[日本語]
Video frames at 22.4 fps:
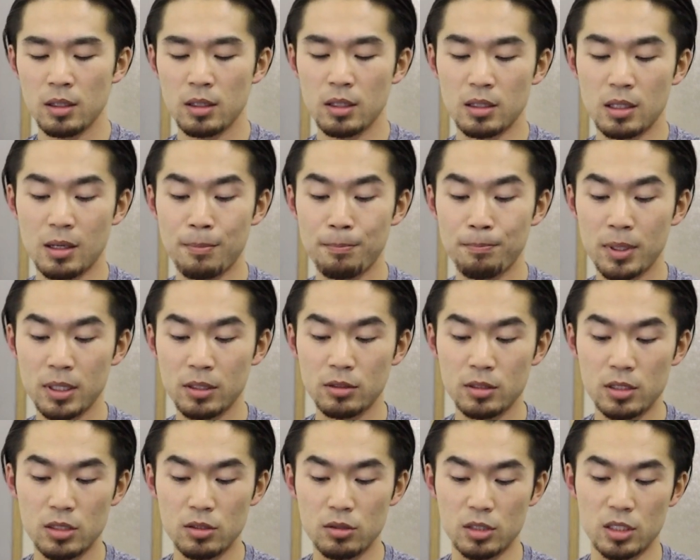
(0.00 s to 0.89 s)
で、
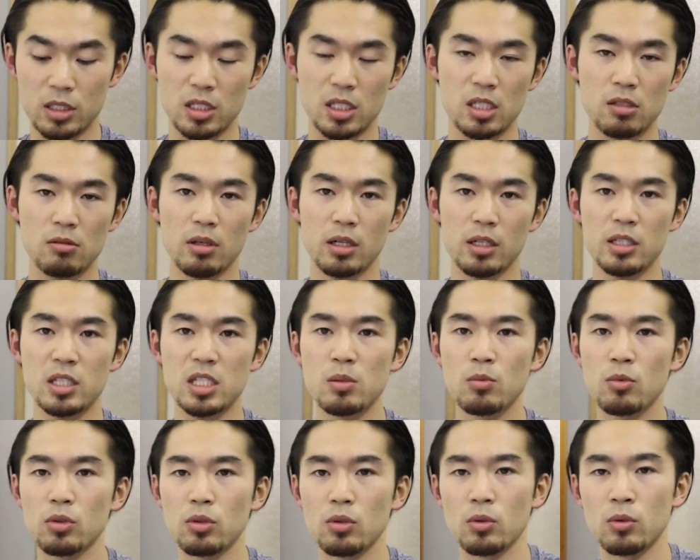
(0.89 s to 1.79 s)
タンパク質と脂質はい
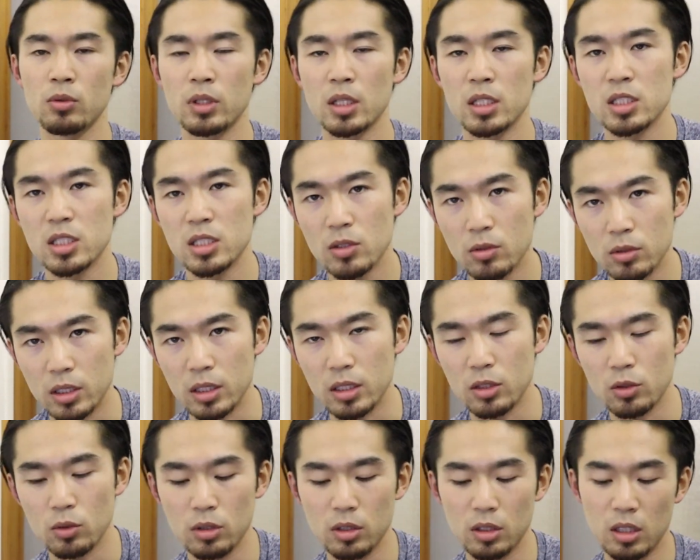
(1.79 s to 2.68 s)
つもと同じよう
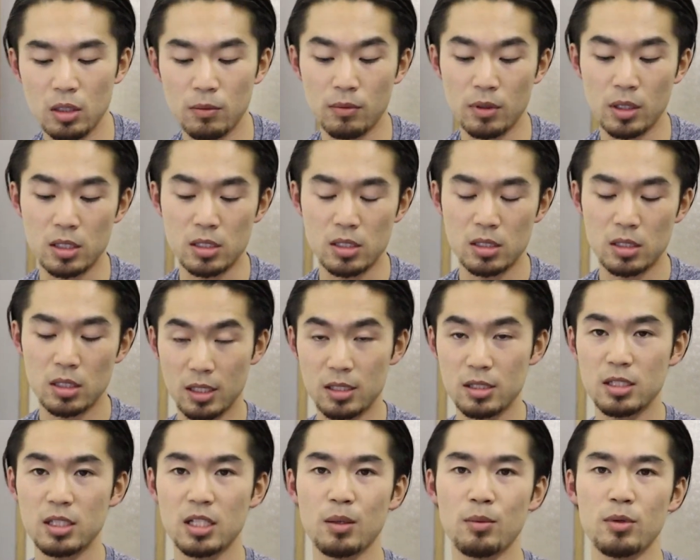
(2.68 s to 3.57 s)
にとってます。
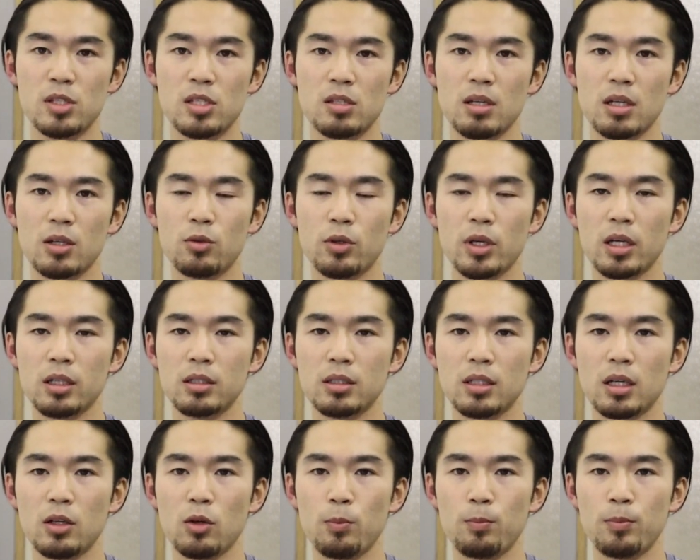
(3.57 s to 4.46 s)
炭水化物は500
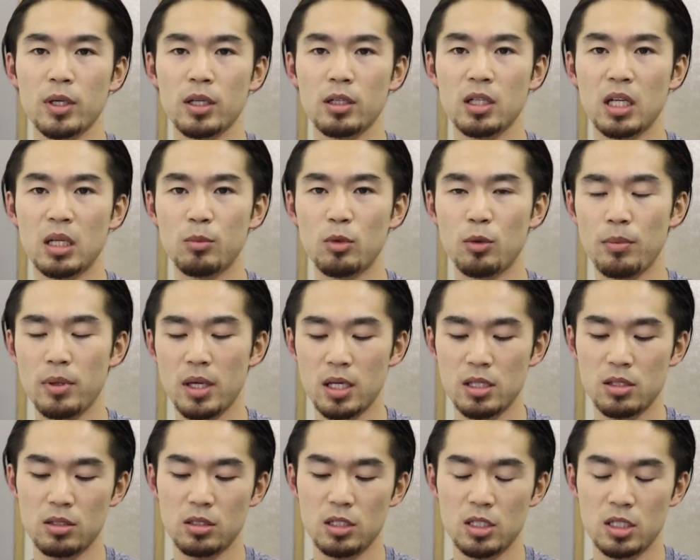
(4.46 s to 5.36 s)
から 600g を目
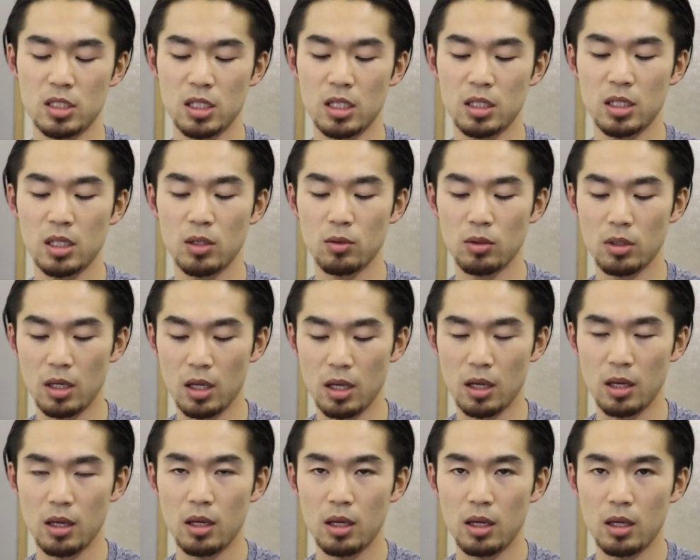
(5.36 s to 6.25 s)
安にしていたの
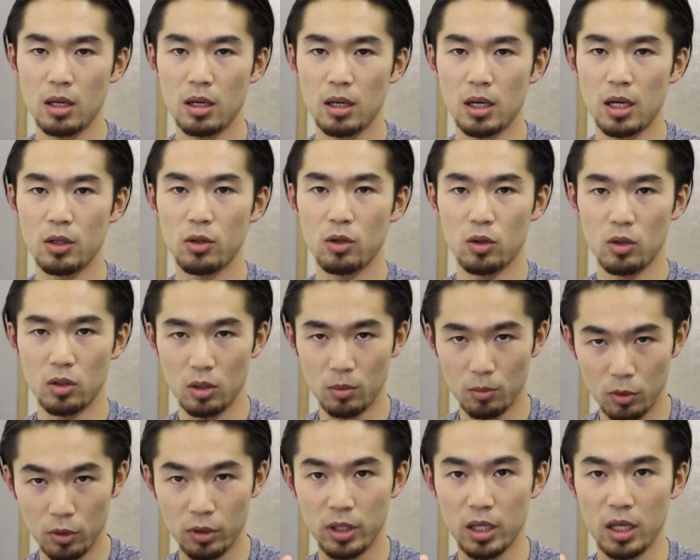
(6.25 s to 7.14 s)
で、あ
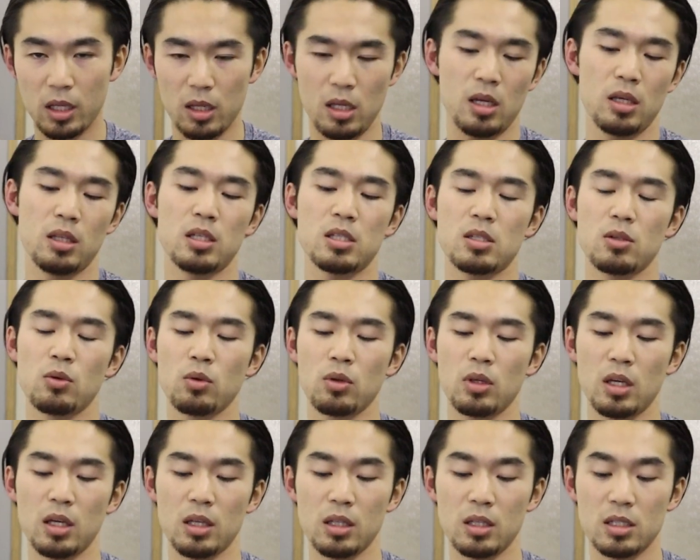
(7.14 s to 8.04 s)
の、問題ないです。
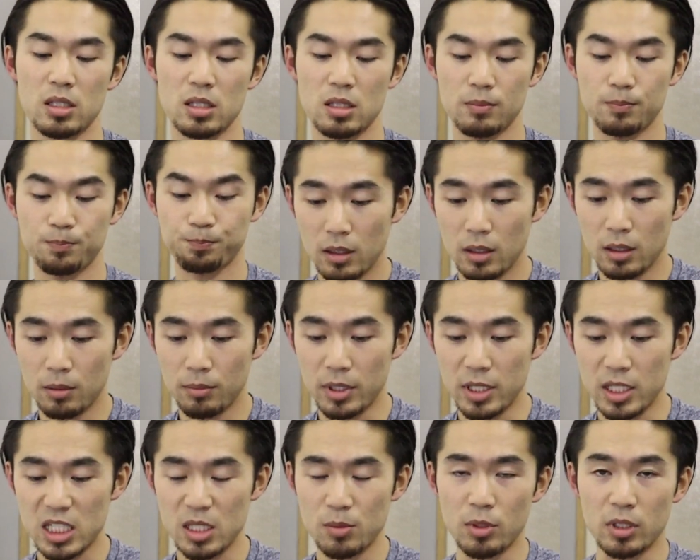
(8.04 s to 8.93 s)
OK です。
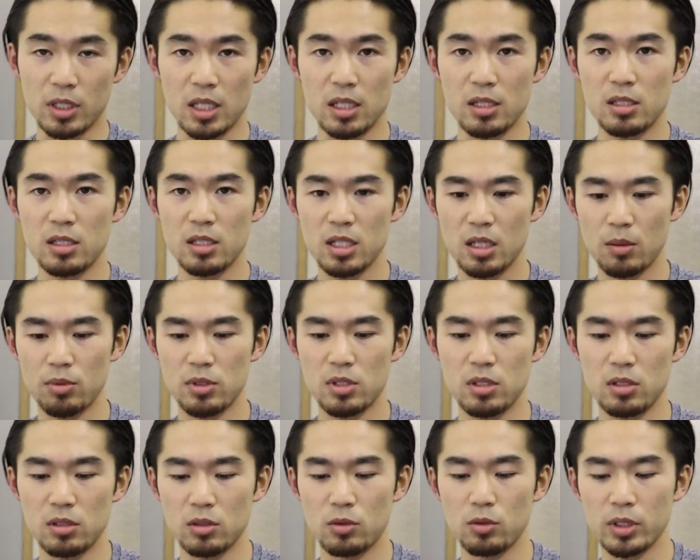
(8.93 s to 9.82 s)
まあ、いつもは炭水化
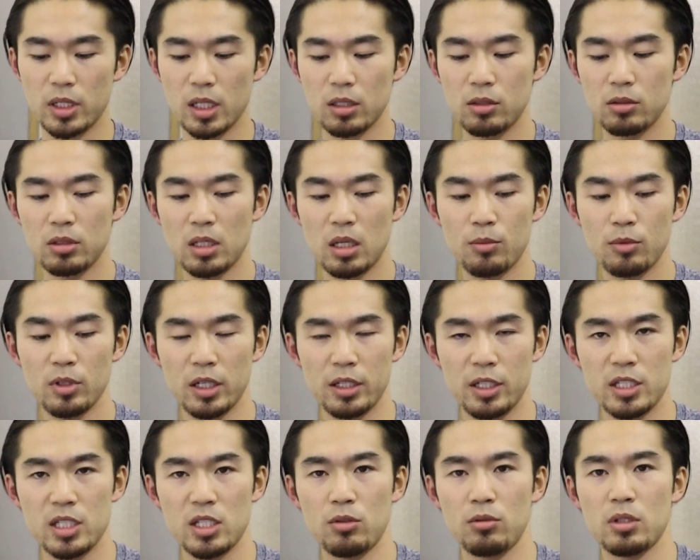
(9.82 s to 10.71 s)
物 500g ぐら
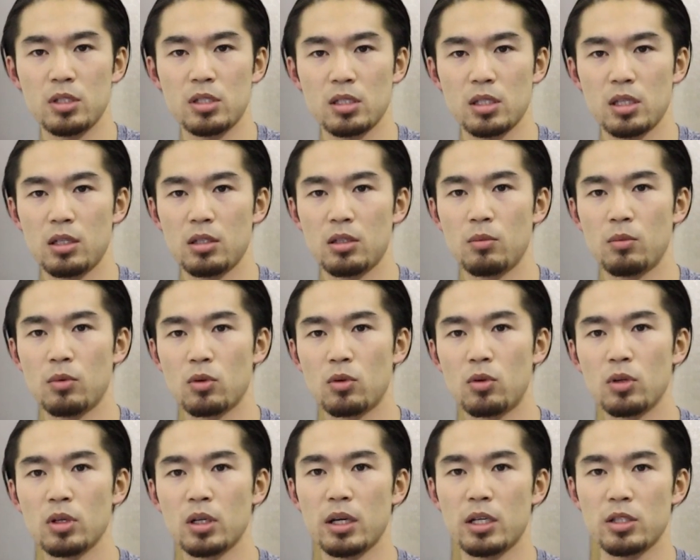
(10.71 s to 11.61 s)
いにしてるんですけれども、
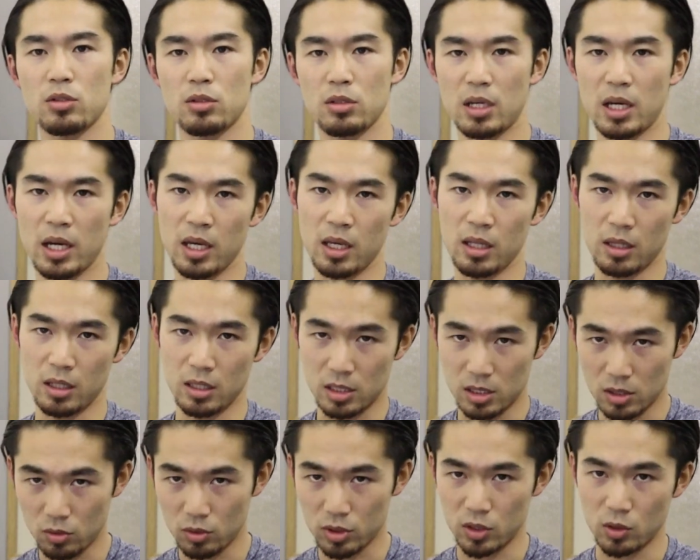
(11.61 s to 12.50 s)
今回ちょっとあえ
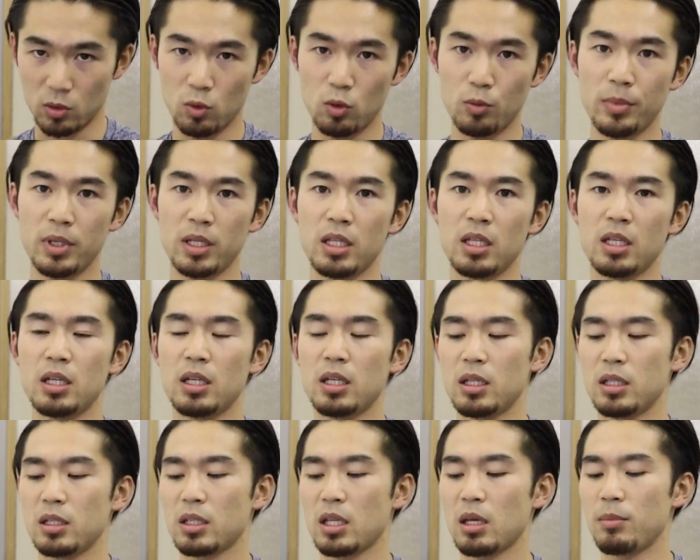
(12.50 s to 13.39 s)
て少し多めに
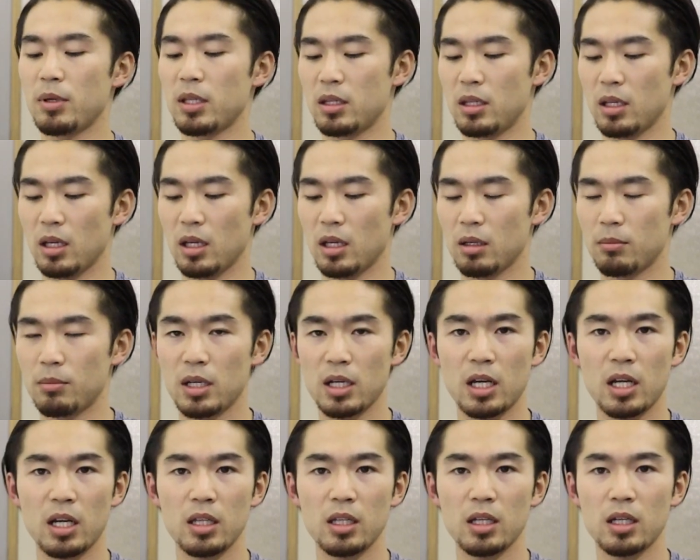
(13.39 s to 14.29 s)
食べて、ま
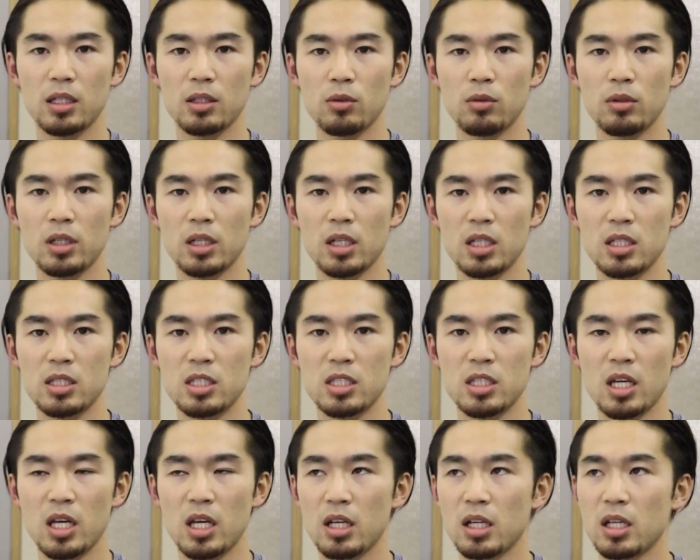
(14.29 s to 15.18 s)
あ、体がどんな感
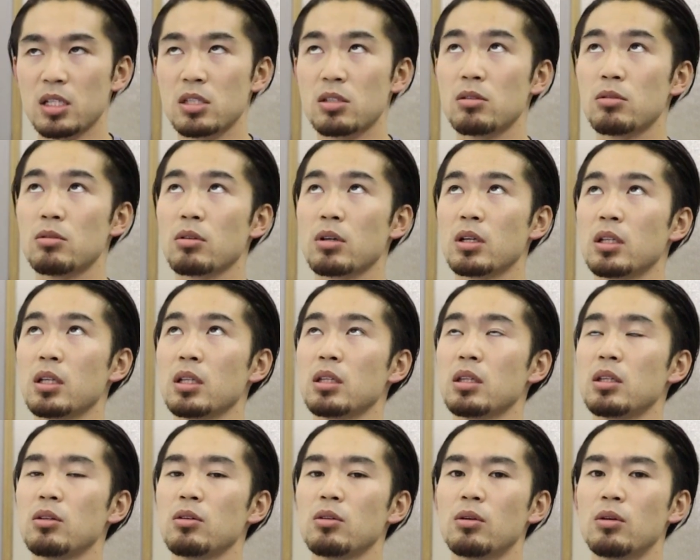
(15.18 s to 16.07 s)
じで変化するのか
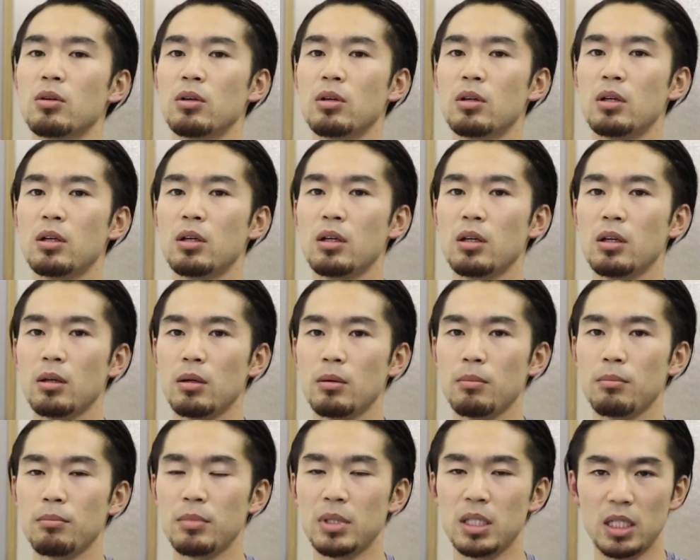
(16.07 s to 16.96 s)
なっていうのを
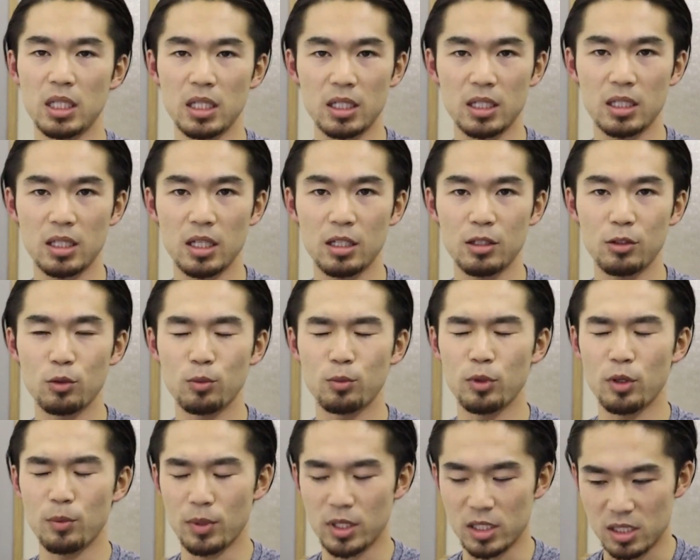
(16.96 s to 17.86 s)
見ていきたいと
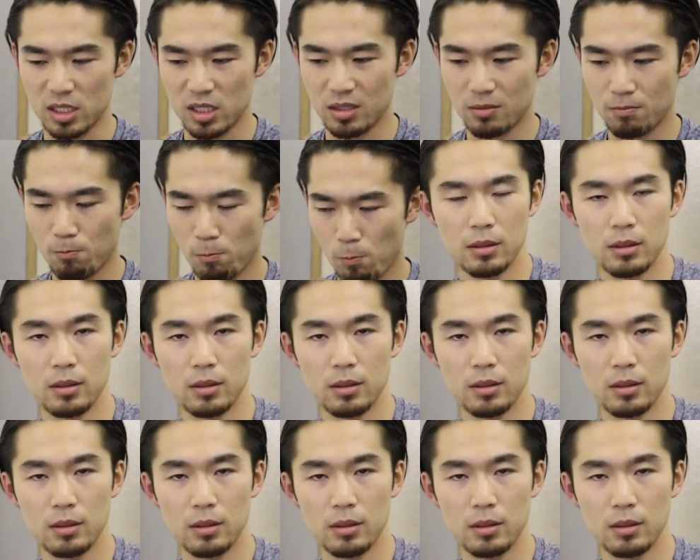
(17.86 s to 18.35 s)
思います。